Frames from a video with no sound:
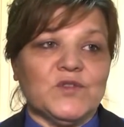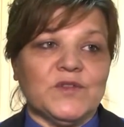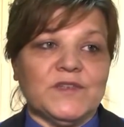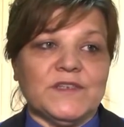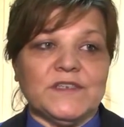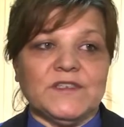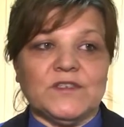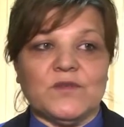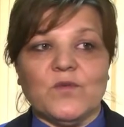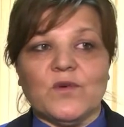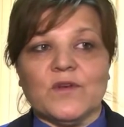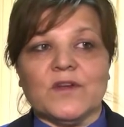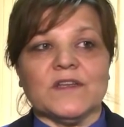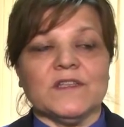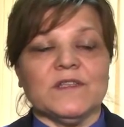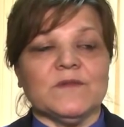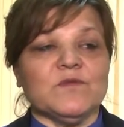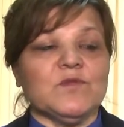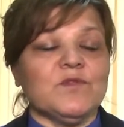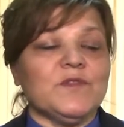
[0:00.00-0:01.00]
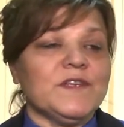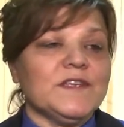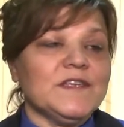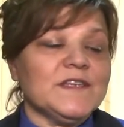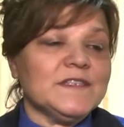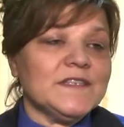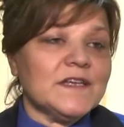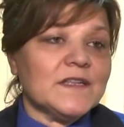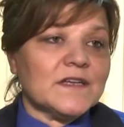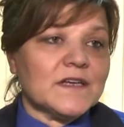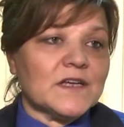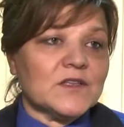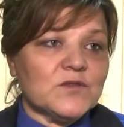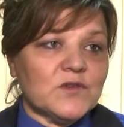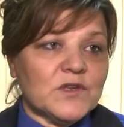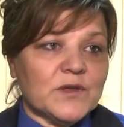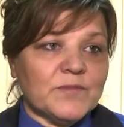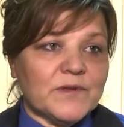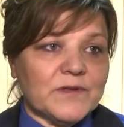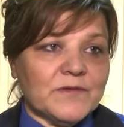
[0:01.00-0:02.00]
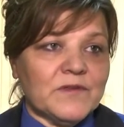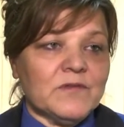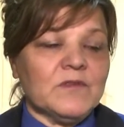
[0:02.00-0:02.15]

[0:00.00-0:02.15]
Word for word: что есть органы внутренних дел, которые